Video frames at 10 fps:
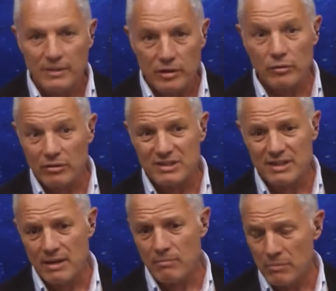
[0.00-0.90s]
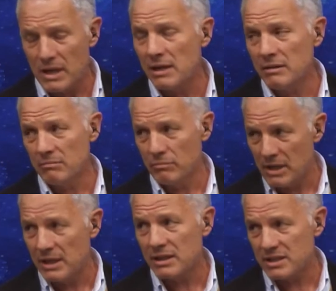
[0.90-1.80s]
yo creo que está mal,
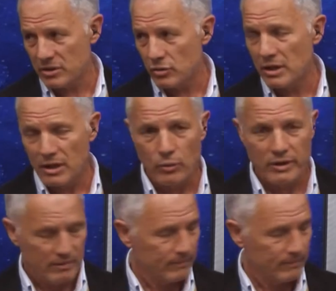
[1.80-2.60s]
mal asesorado, ¿eh?